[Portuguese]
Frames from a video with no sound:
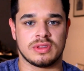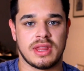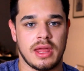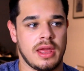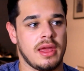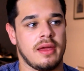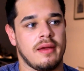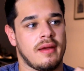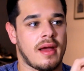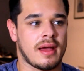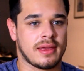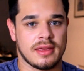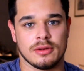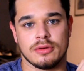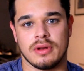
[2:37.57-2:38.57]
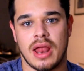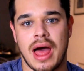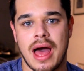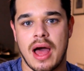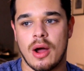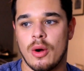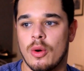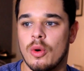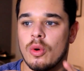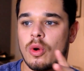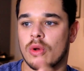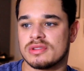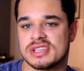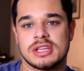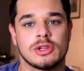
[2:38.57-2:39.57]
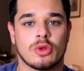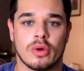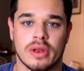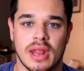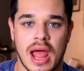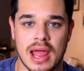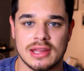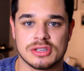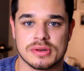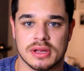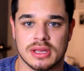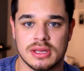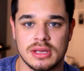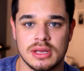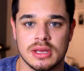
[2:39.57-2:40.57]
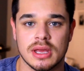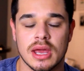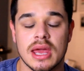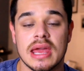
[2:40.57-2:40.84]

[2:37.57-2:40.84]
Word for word: ter aquilo lá, ou se tornar isso aqui.